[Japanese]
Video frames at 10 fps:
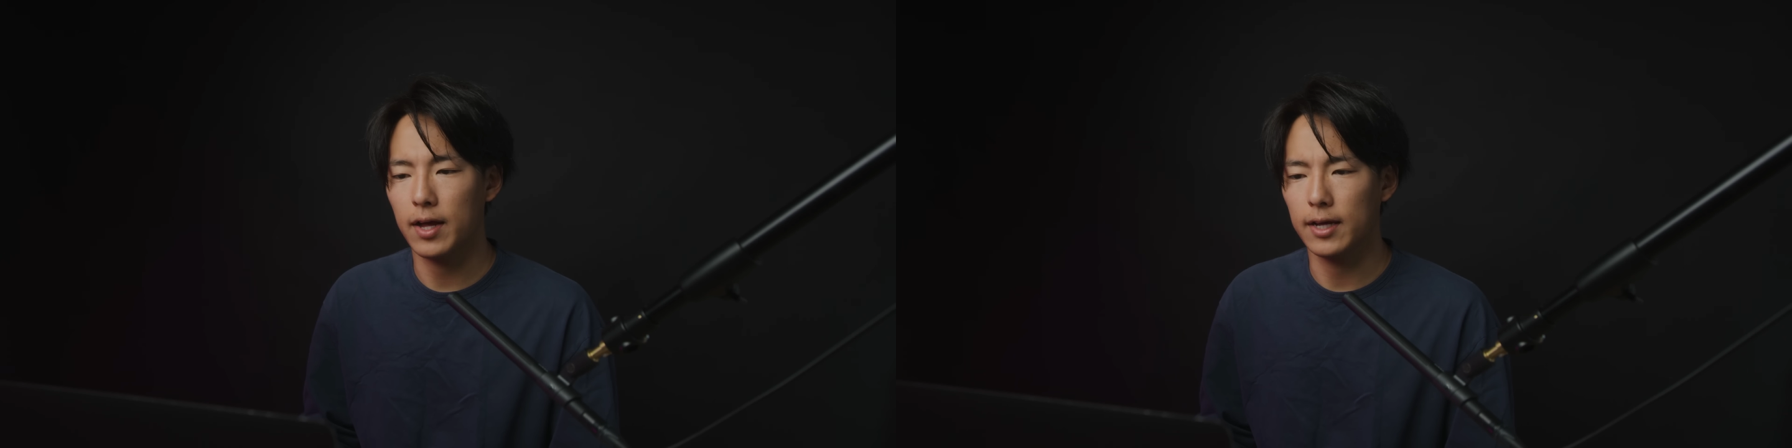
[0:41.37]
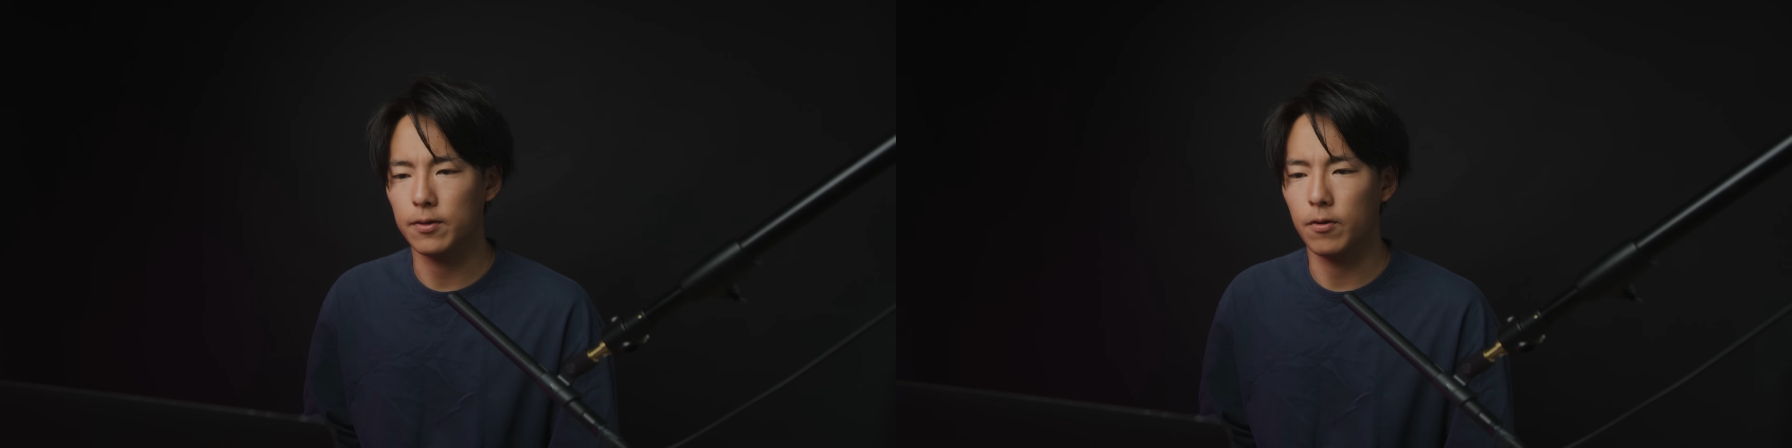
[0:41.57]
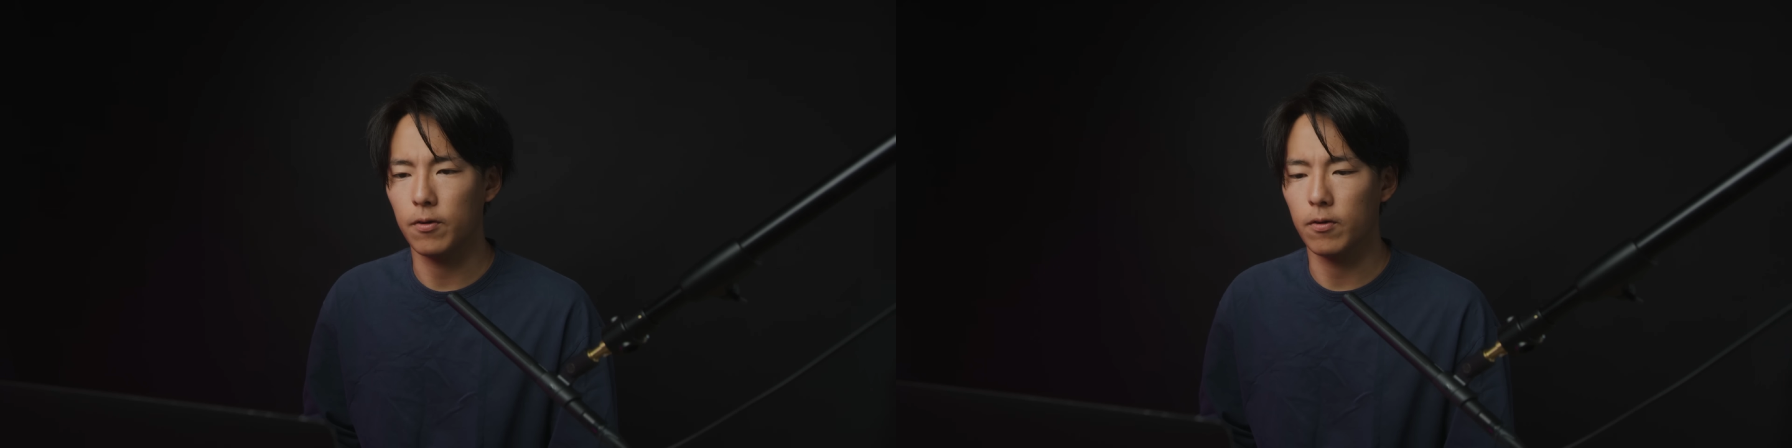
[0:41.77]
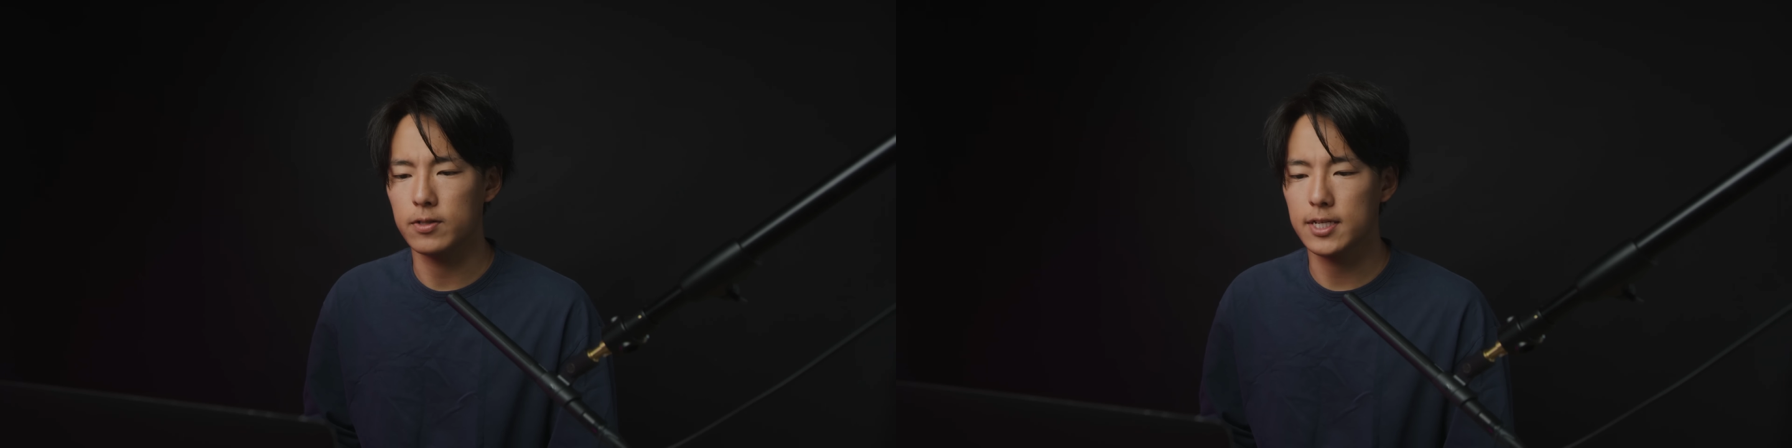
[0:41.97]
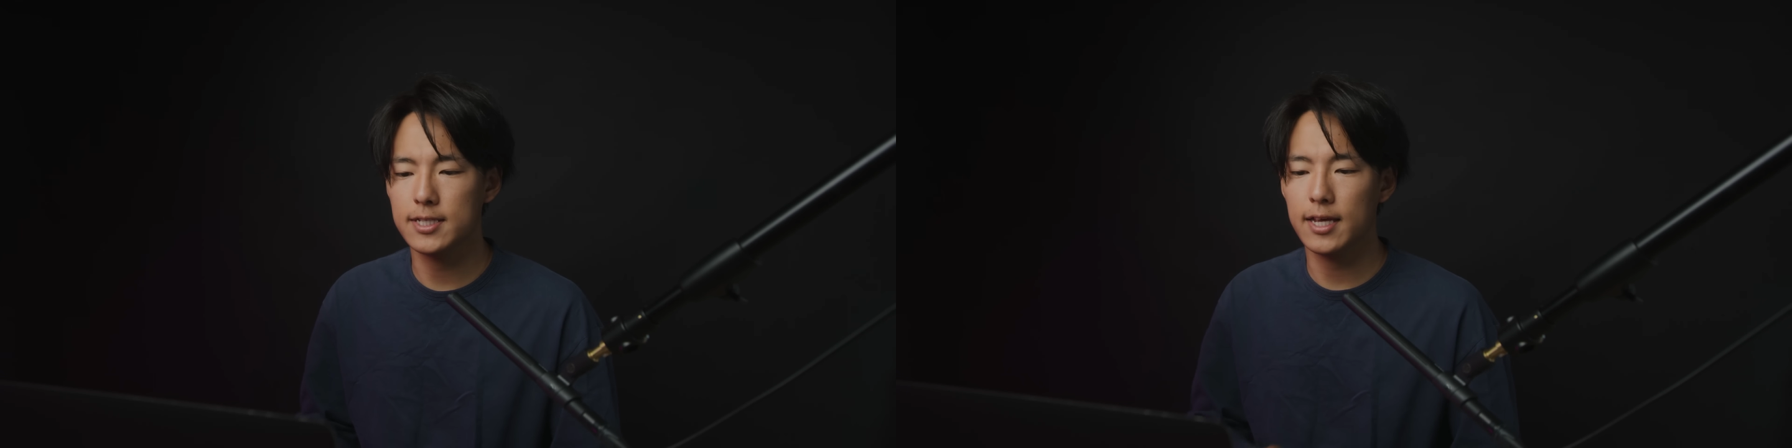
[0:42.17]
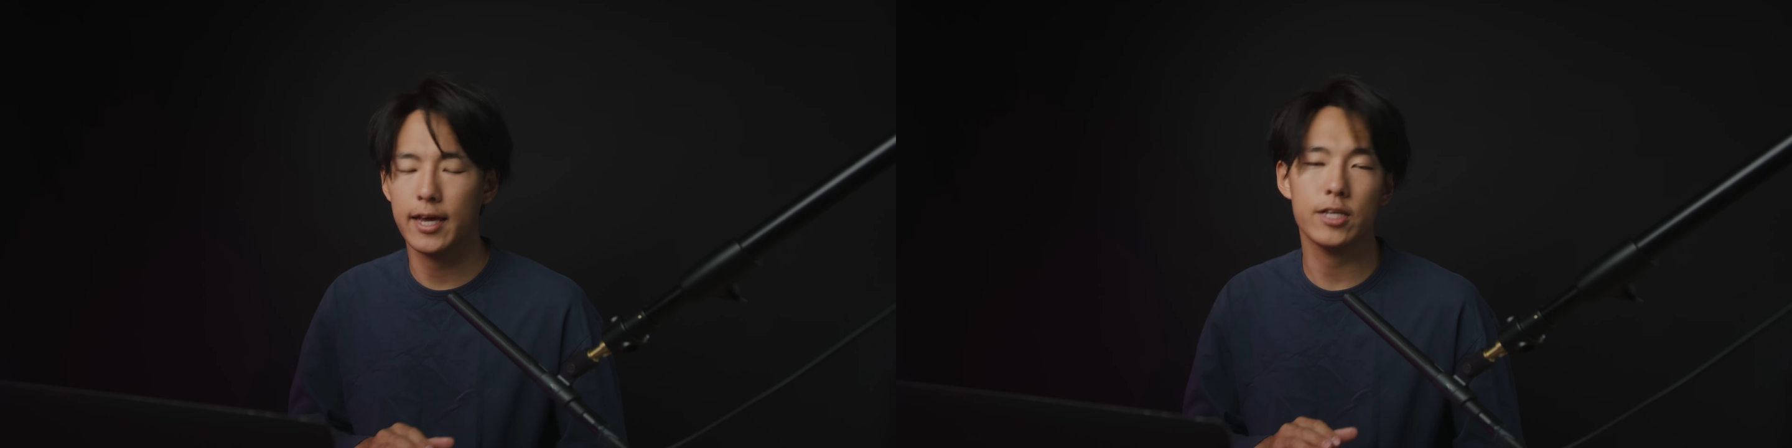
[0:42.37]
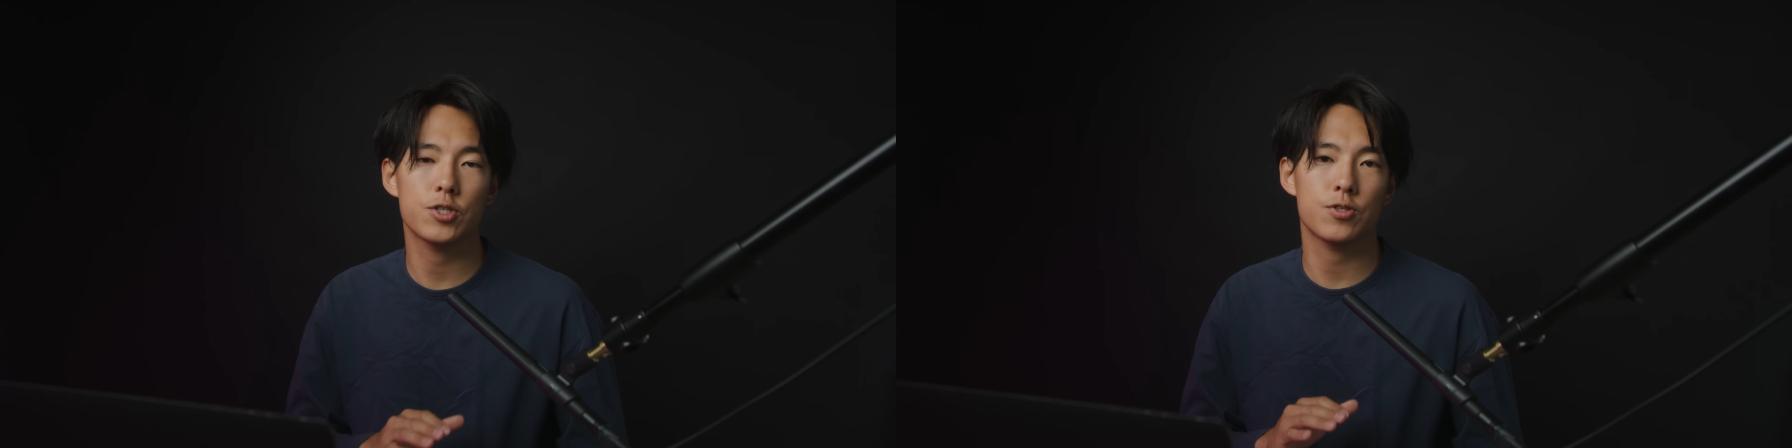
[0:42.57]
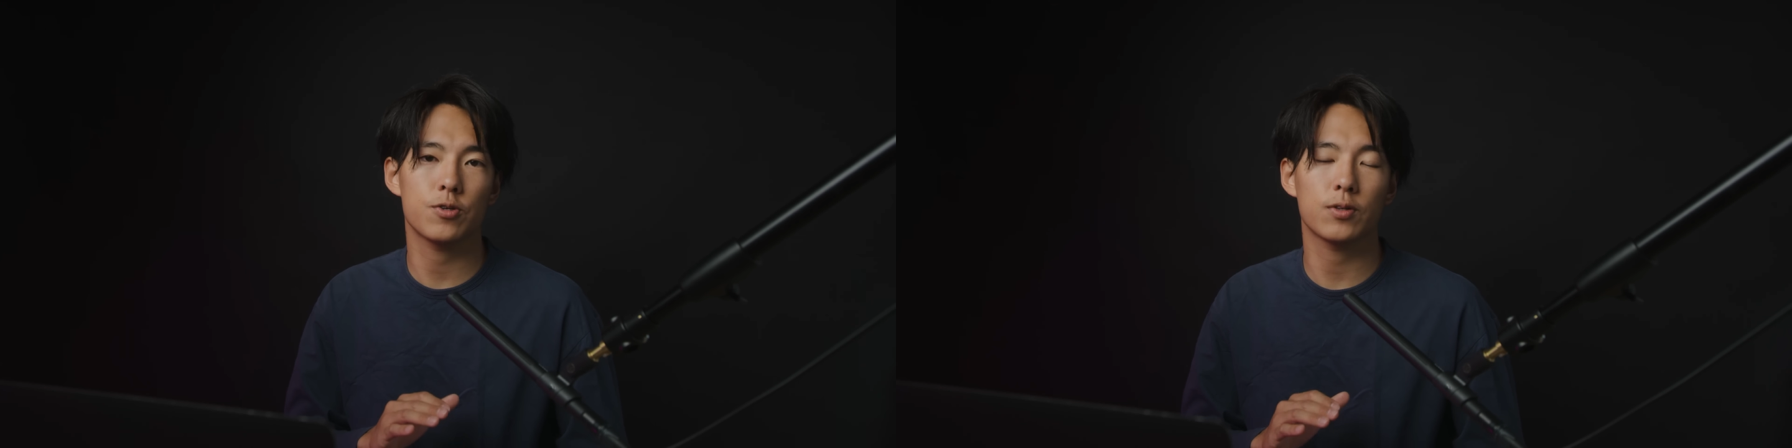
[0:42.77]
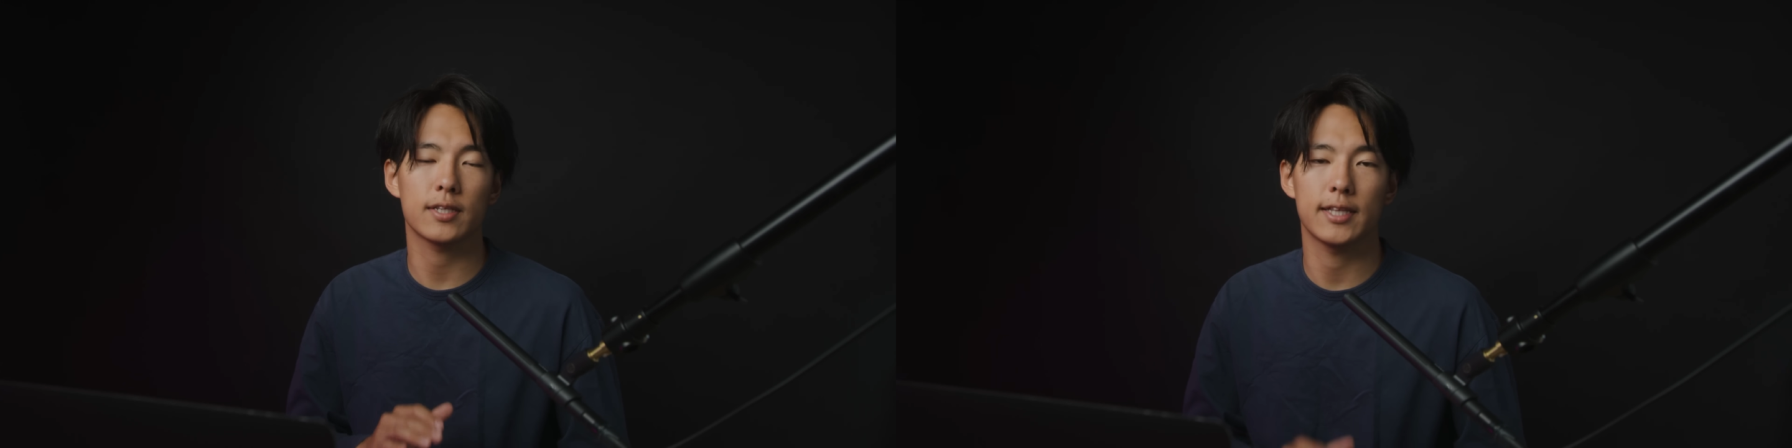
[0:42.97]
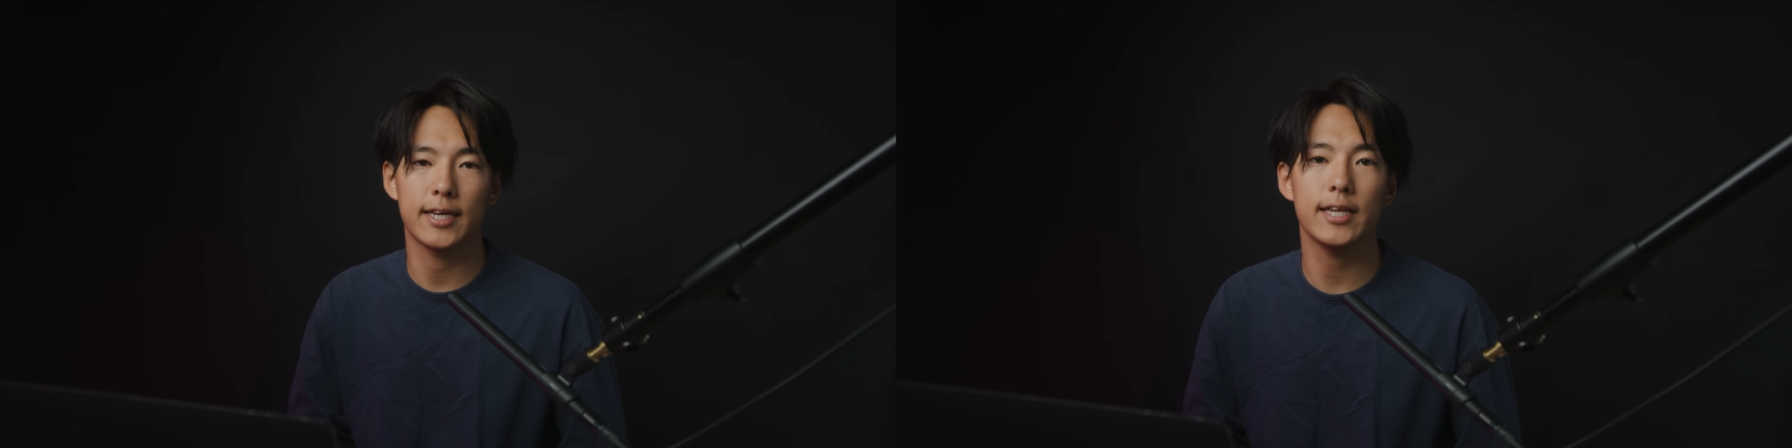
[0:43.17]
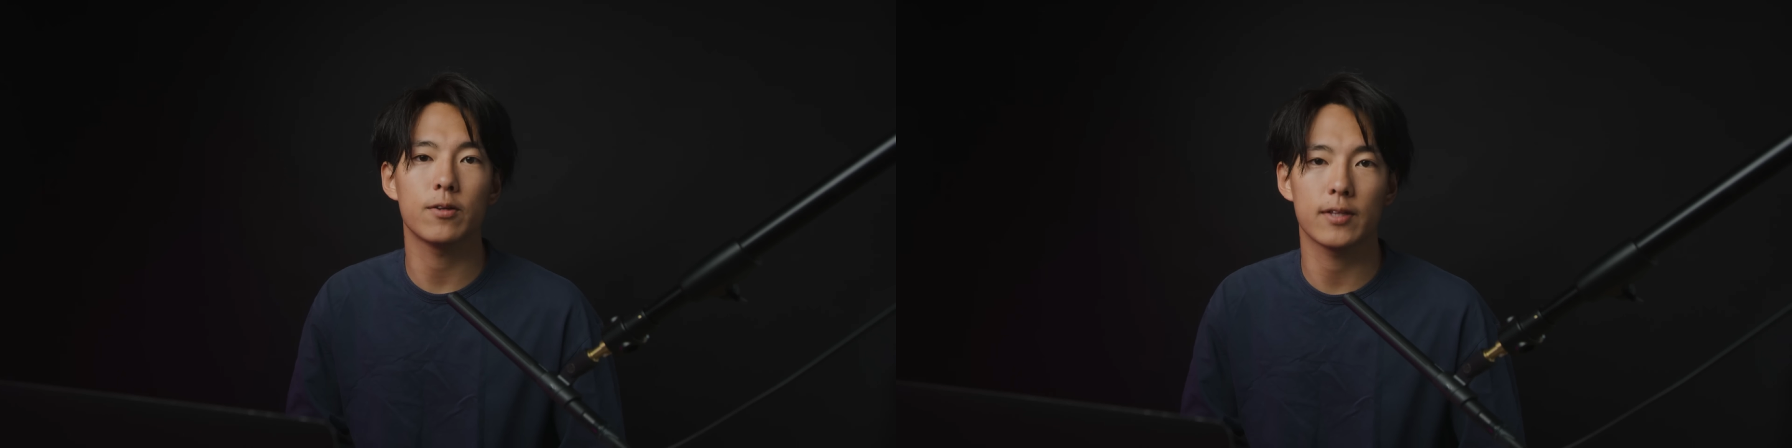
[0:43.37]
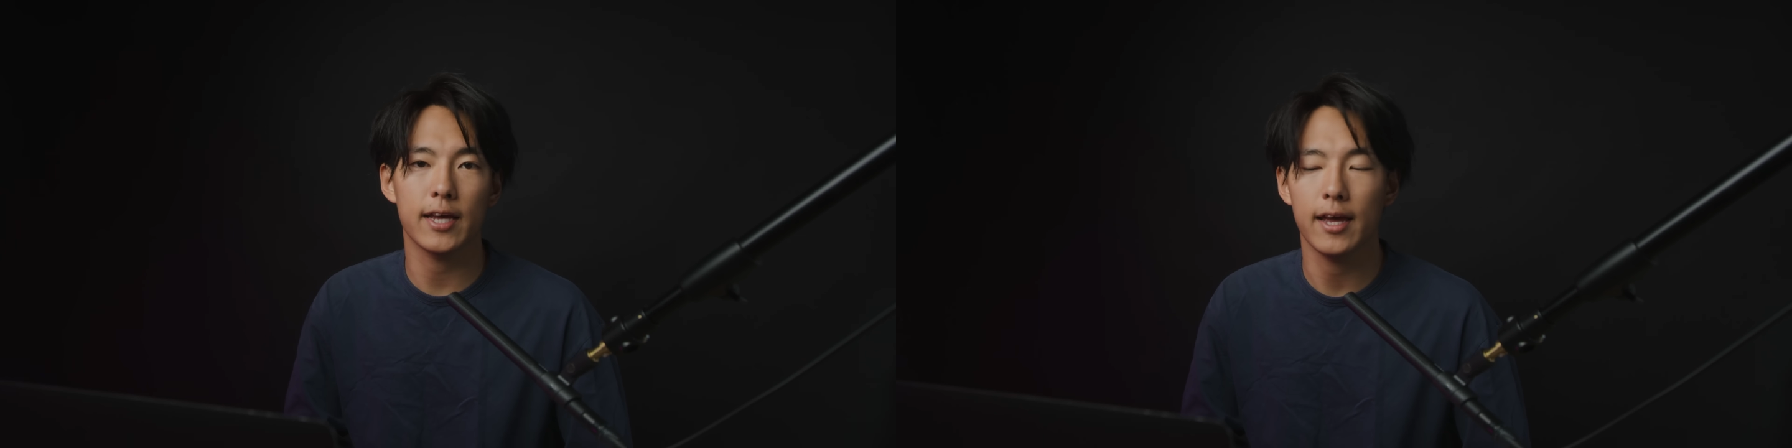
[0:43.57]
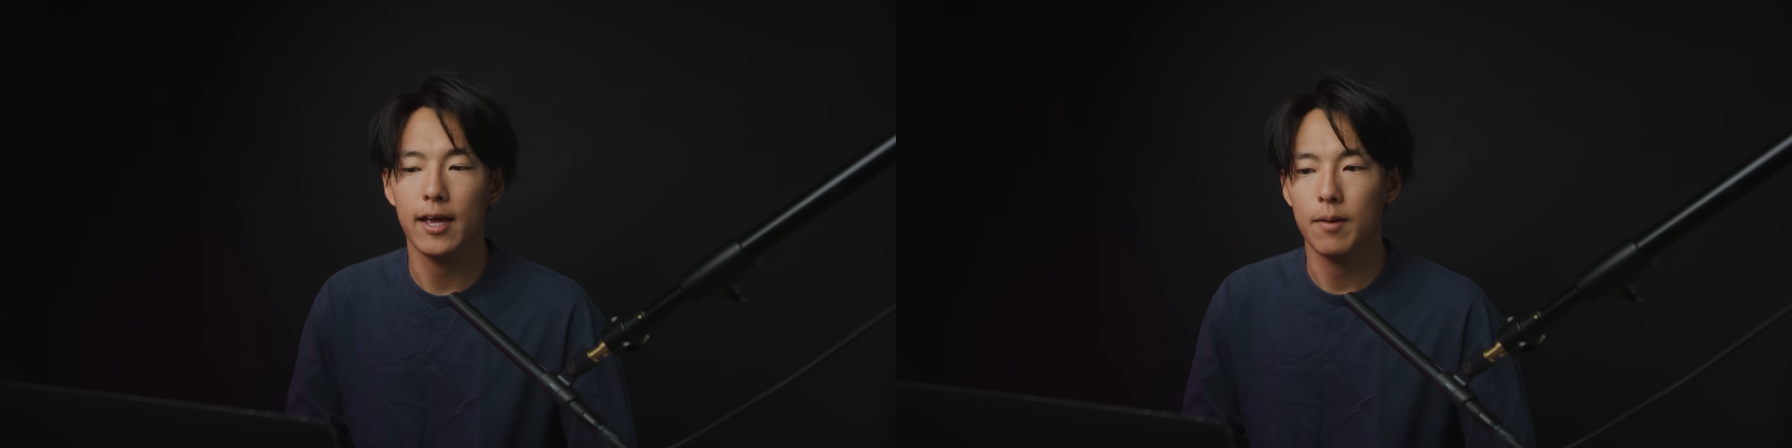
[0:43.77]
あの全然編集することができるのでで、